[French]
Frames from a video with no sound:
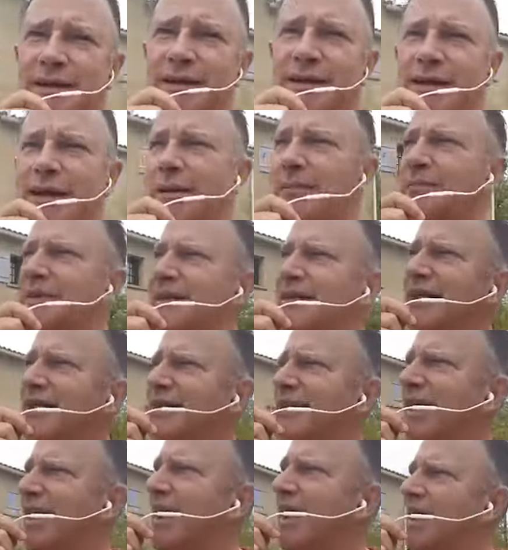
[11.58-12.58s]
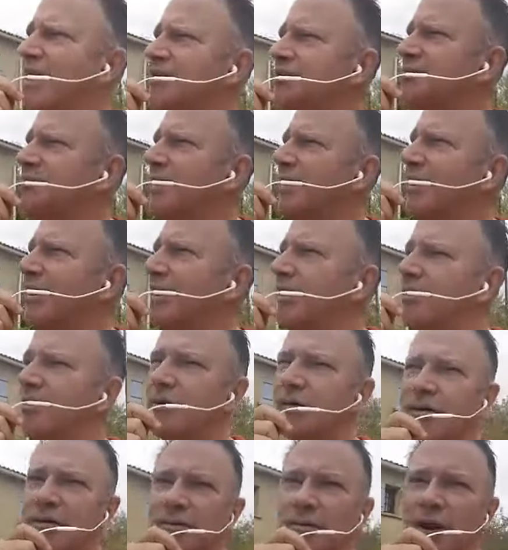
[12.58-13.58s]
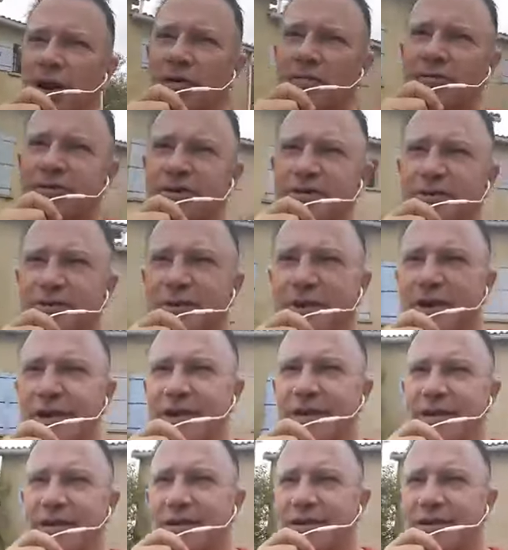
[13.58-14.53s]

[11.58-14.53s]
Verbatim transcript: il y a un petit décalage, mais euh, voilà, on s'y fait.